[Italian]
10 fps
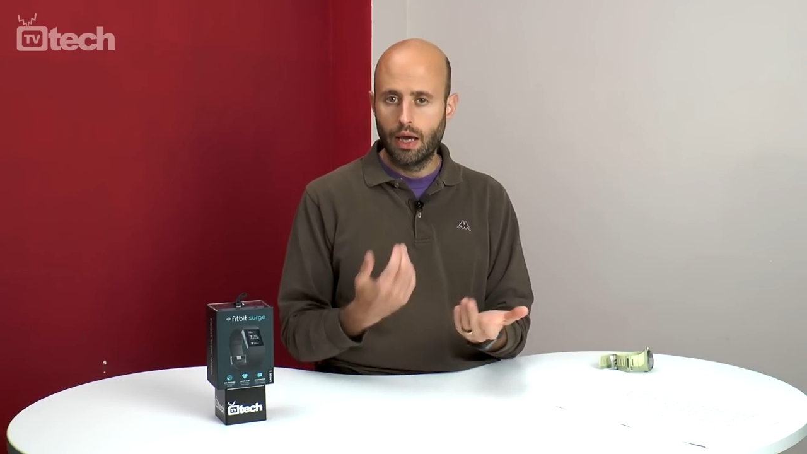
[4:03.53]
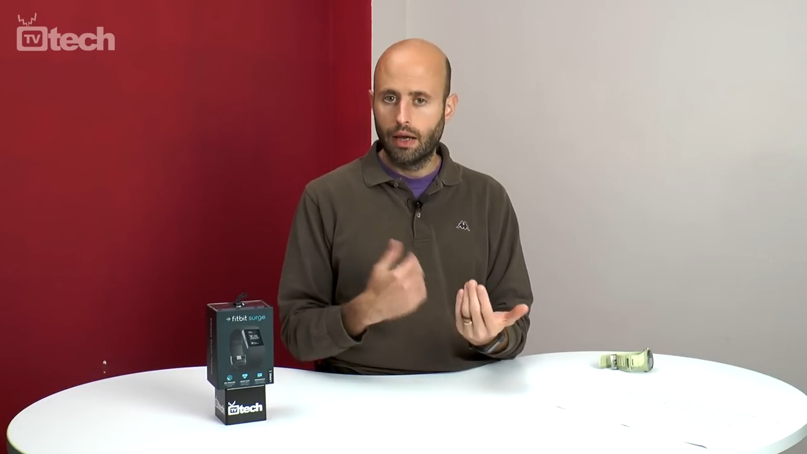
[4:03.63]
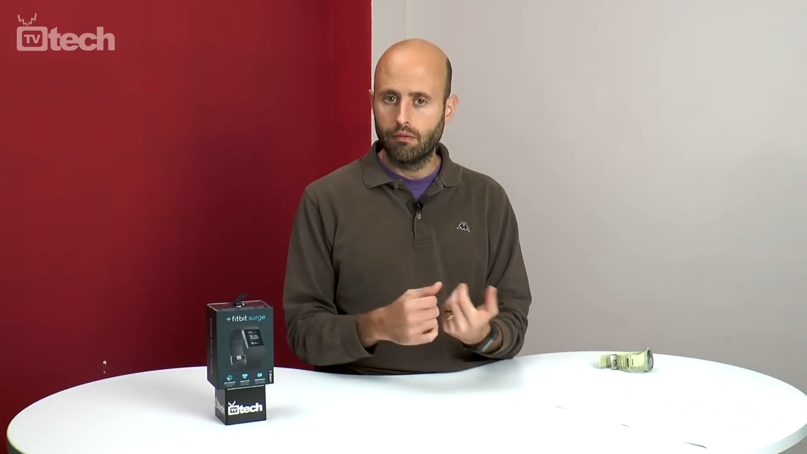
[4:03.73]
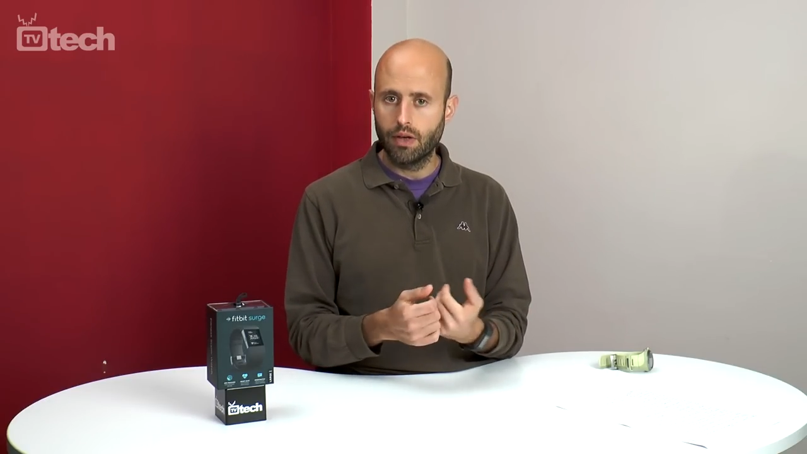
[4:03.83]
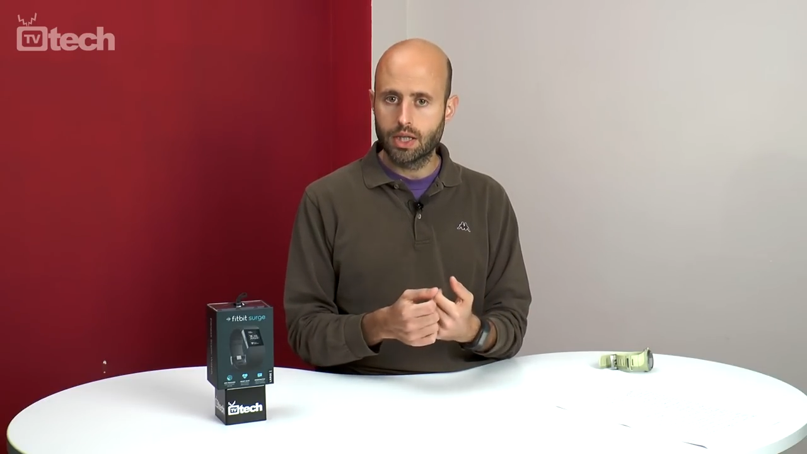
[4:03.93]

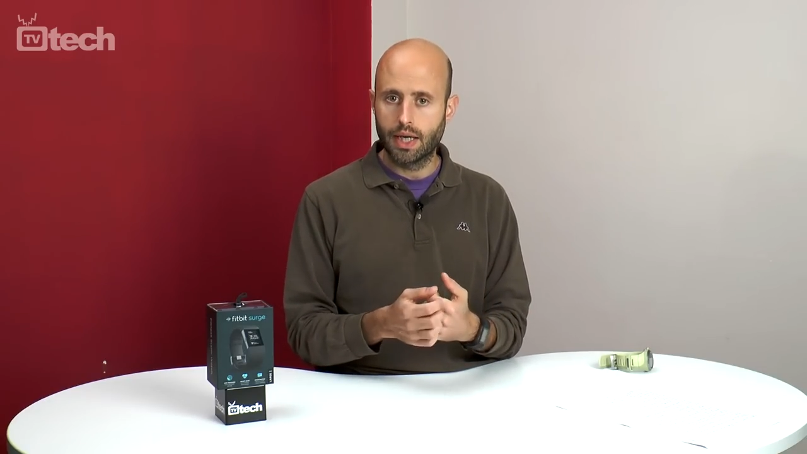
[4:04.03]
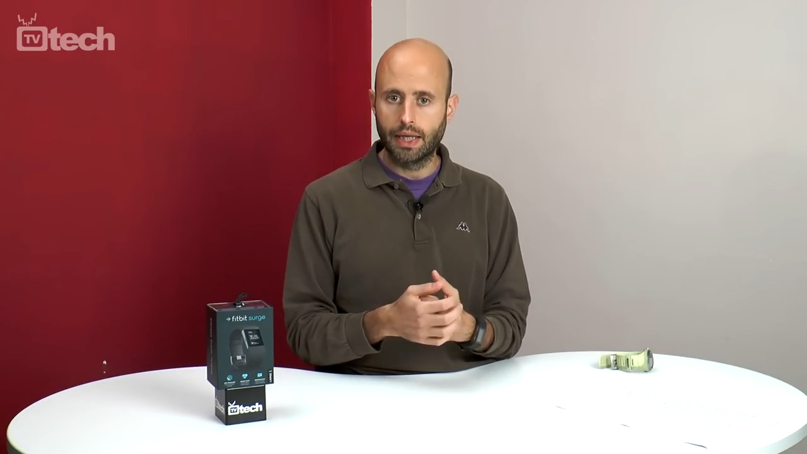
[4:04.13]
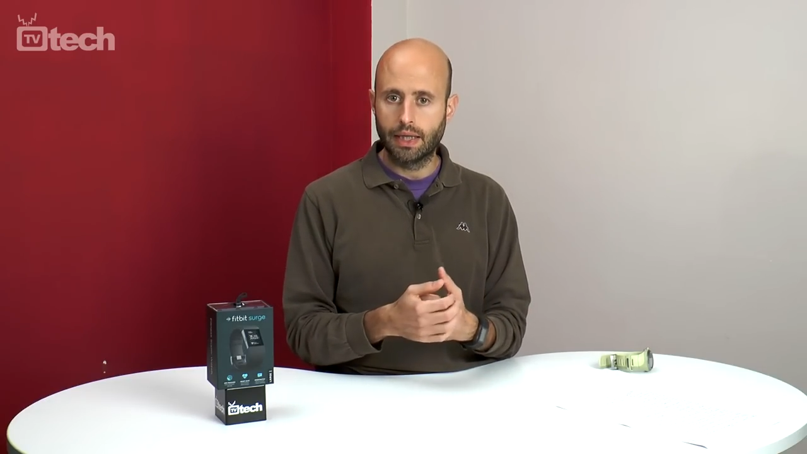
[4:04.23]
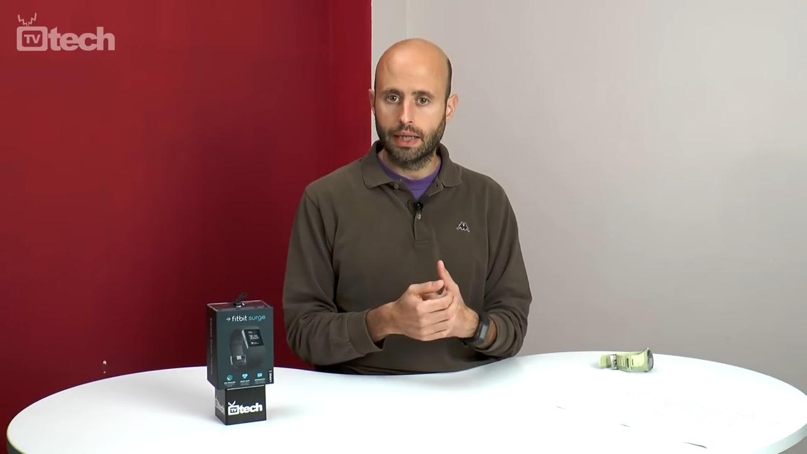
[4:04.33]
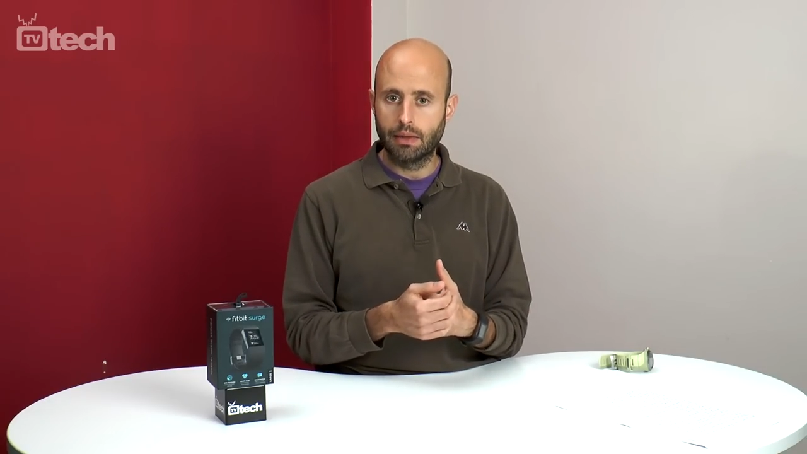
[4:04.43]
invece
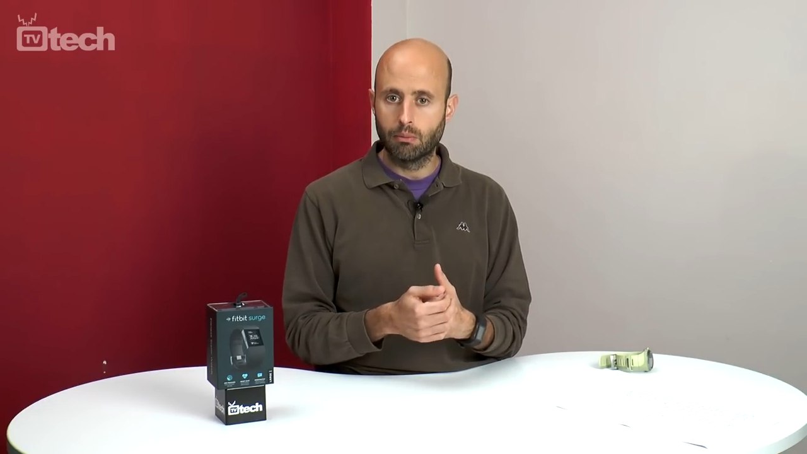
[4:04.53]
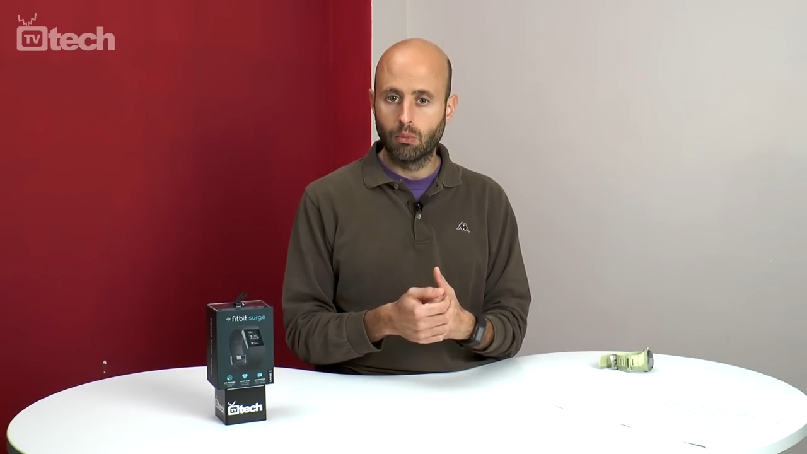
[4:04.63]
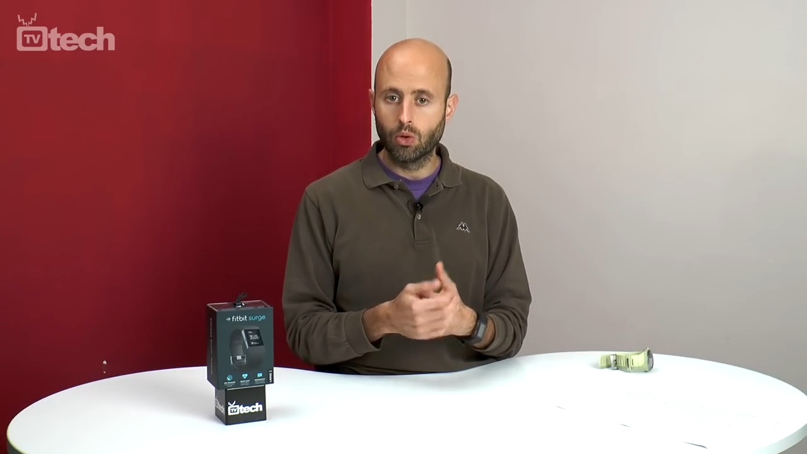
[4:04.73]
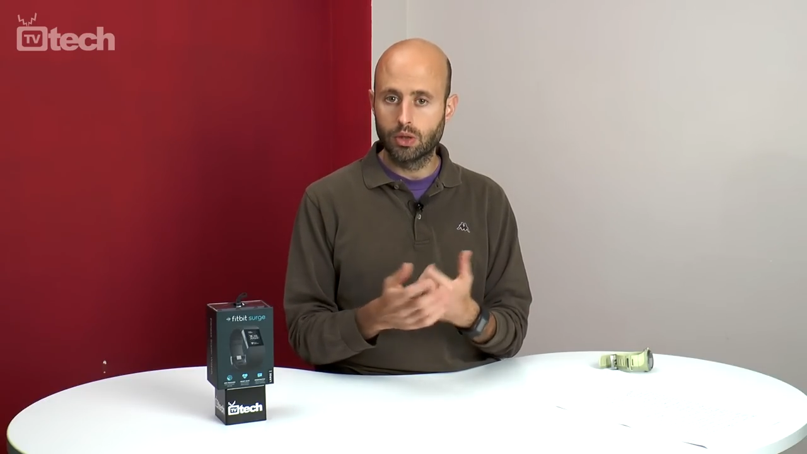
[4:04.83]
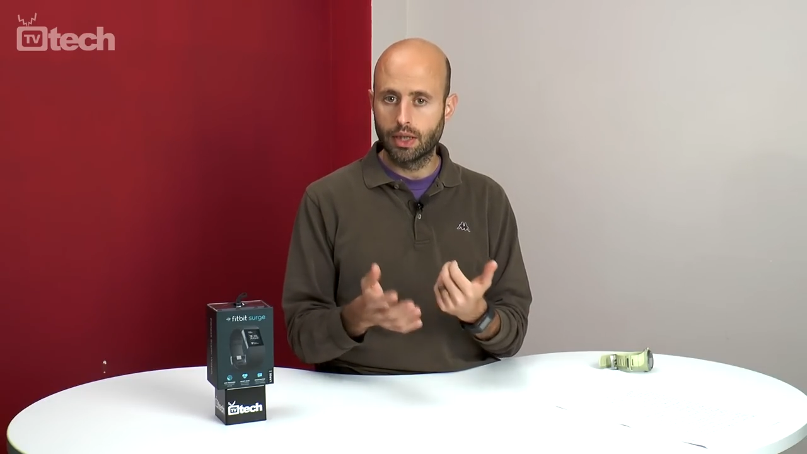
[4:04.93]
in
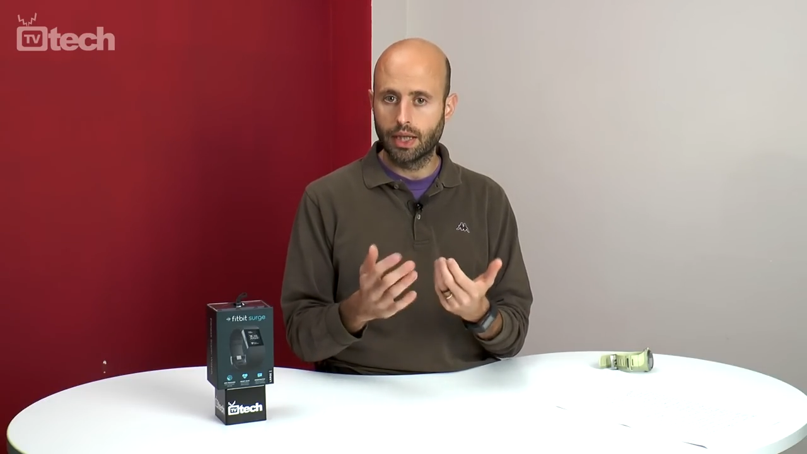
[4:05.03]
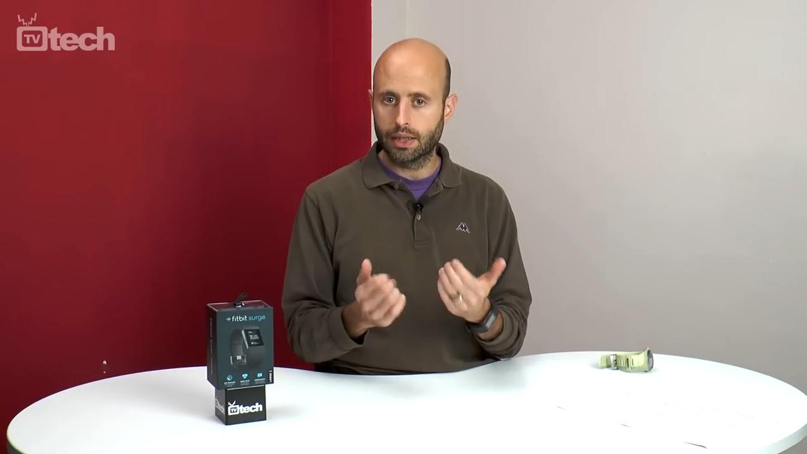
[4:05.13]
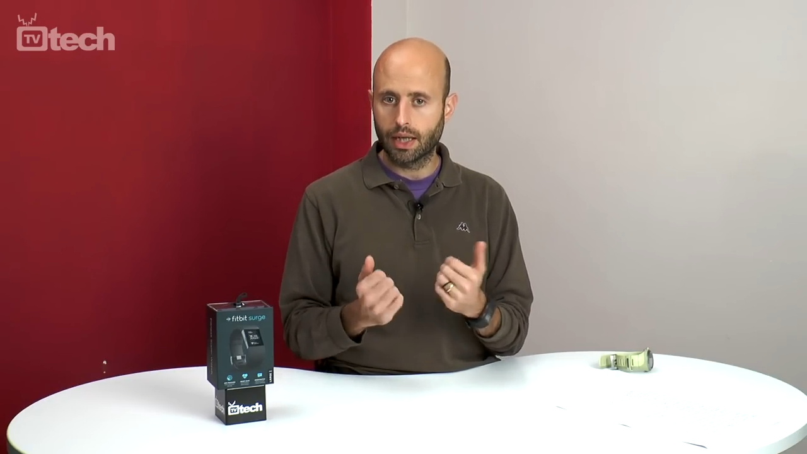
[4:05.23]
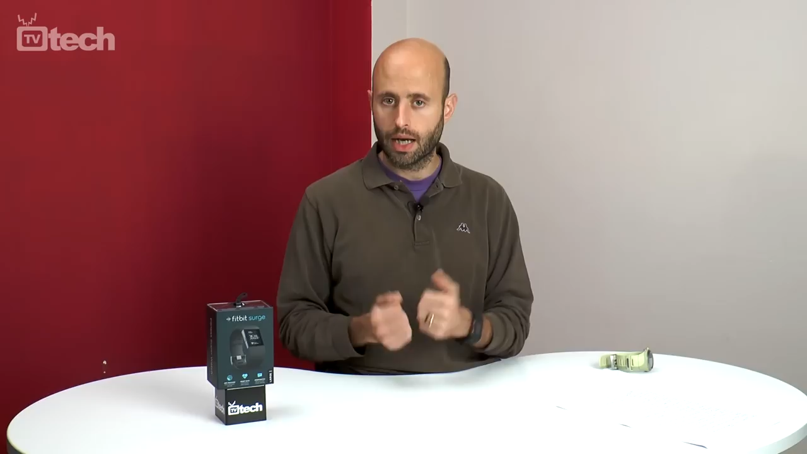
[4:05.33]
molti degli altri